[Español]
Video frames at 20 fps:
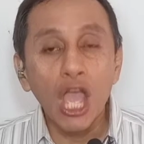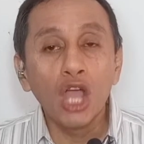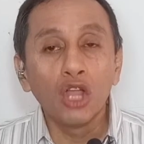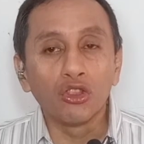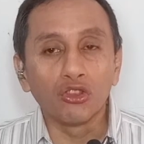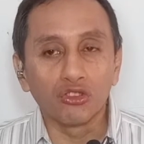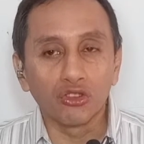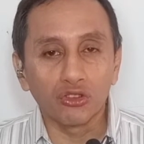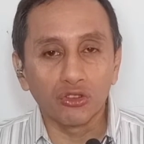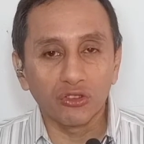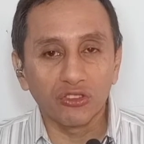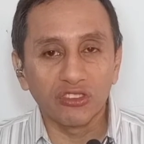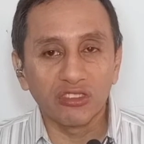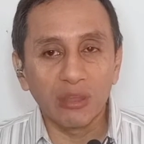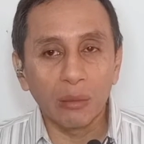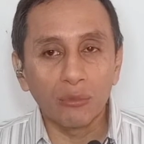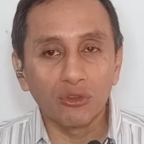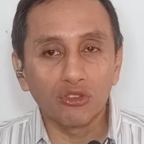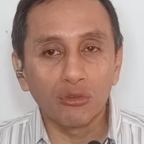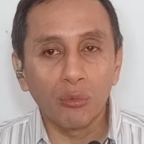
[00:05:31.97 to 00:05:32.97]
Nosotros
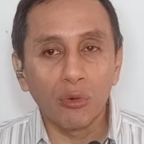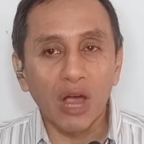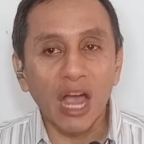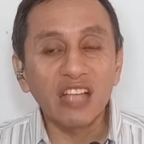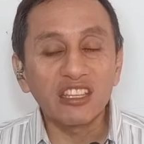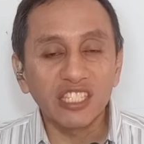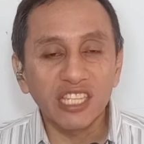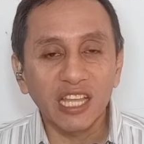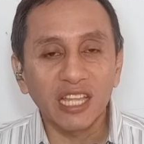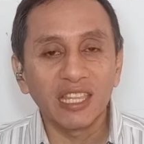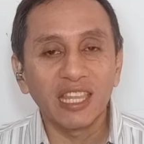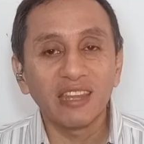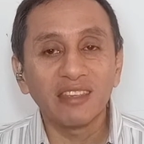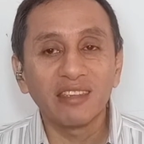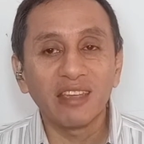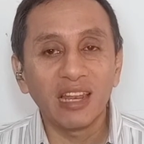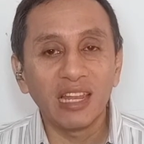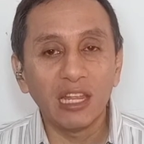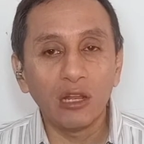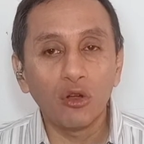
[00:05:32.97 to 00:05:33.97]
estamos como hashtag
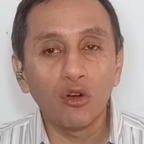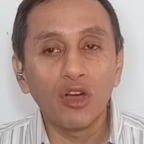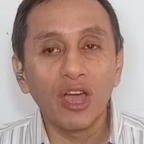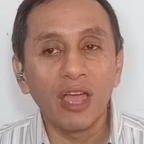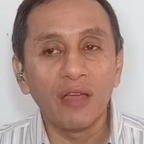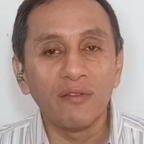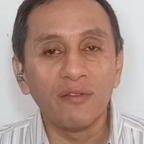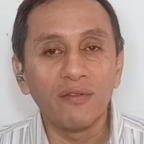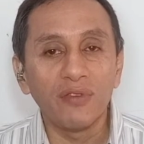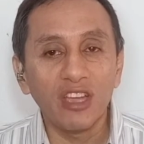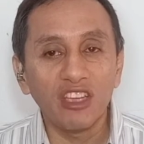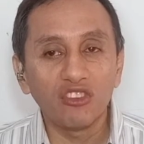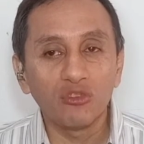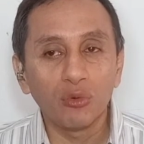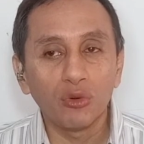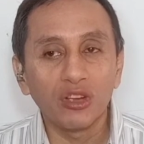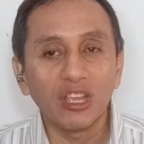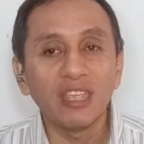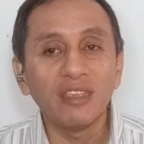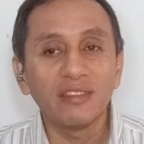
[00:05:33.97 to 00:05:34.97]
3 al hilo en
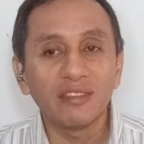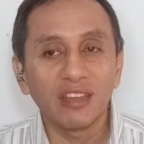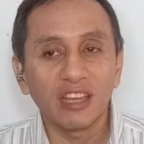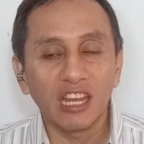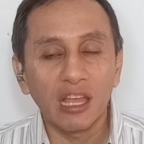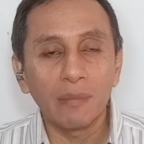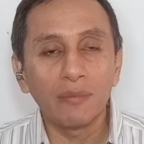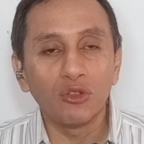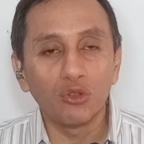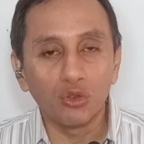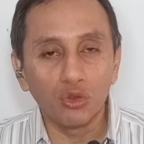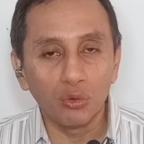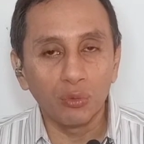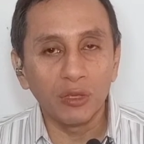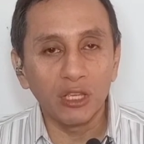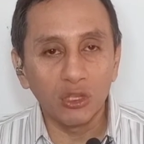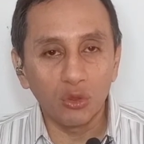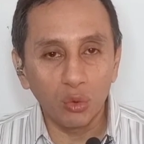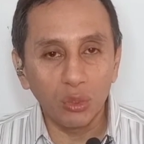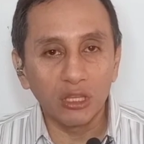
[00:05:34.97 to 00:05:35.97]
Facebook, Instagram, YouTube
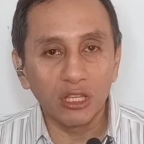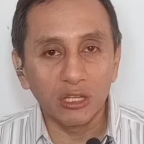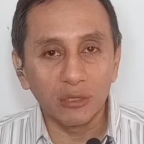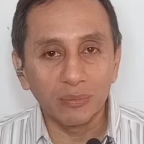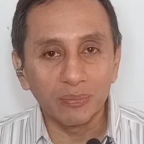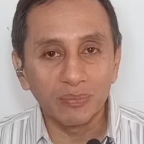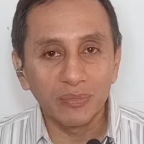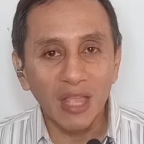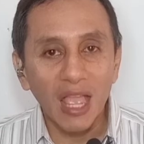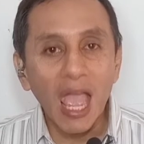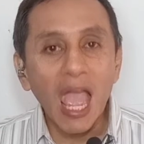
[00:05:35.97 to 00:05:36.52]
y Twitter.